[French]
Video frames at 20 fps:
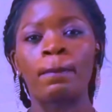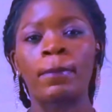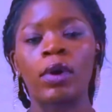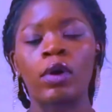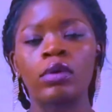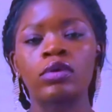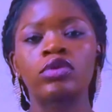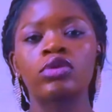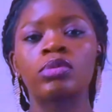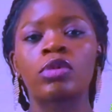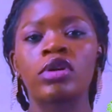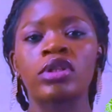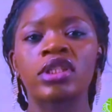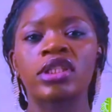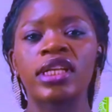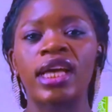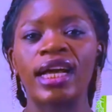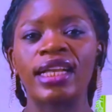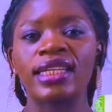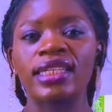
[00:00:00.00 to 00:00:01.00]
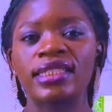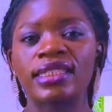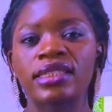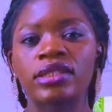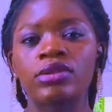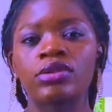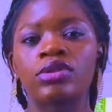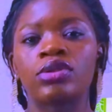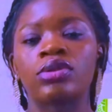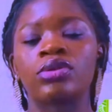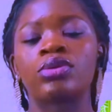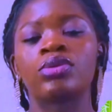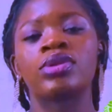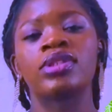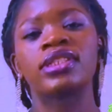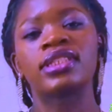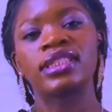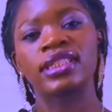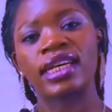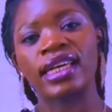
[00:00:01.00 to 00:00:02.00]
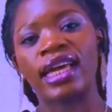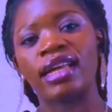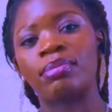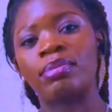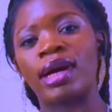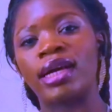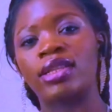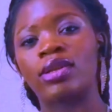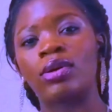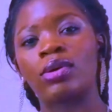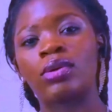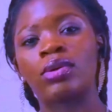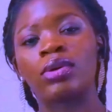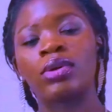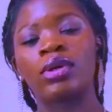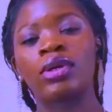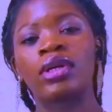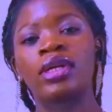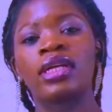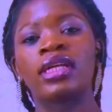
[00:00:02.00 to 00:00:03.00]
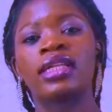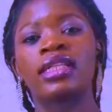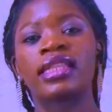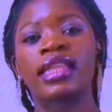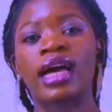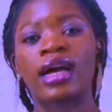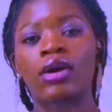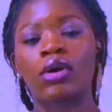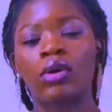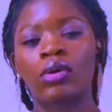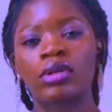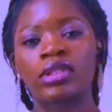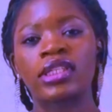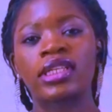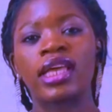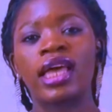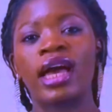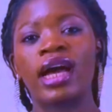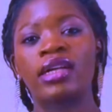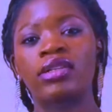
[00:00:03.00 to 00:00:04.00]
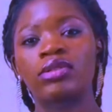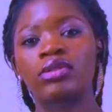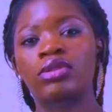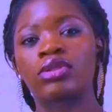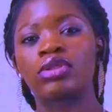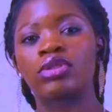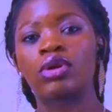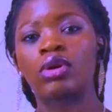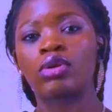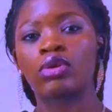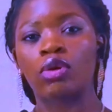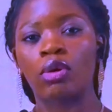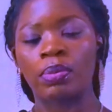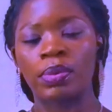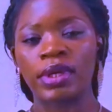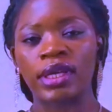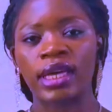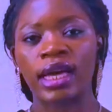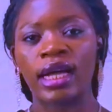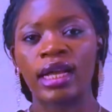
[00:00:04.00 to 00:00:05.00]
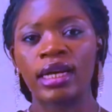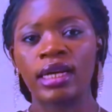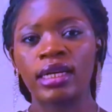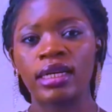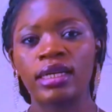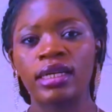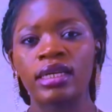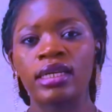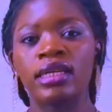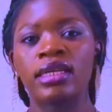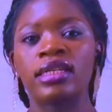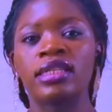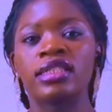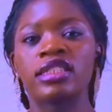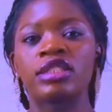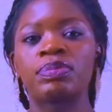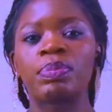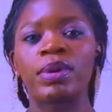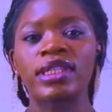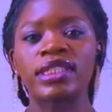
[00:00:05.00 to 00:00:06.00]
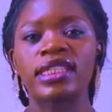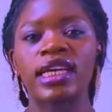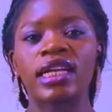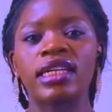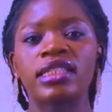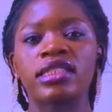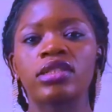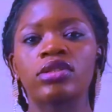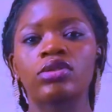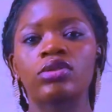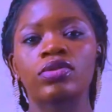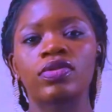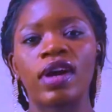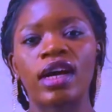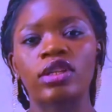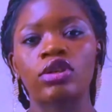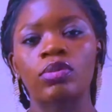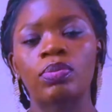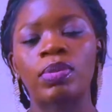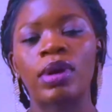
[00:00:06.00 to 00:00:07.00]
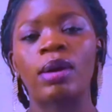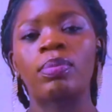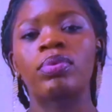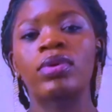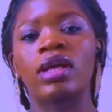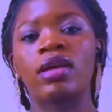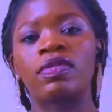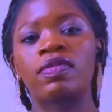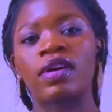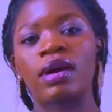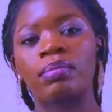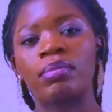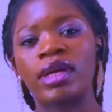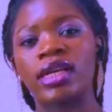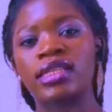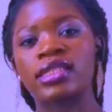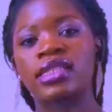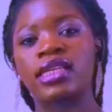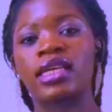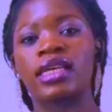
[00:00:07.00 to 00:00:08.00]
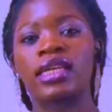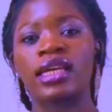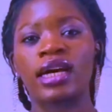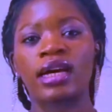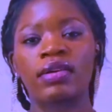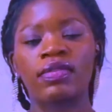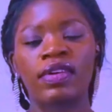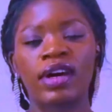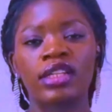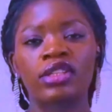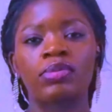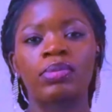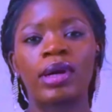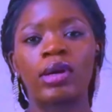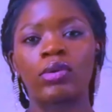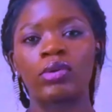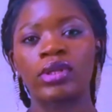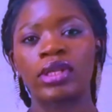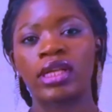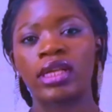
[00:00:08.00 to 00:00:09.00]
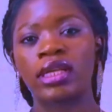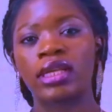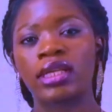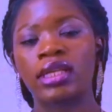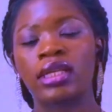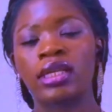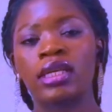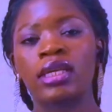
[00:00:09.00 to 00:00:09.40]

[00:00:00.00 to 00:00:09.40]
Bonjour mon idéaliste, je suis Cyriane Madon, ta conseillère en nutrition tropicale, spécialiste du ventre plat pour les femmes minces ayant un ventre ballonné,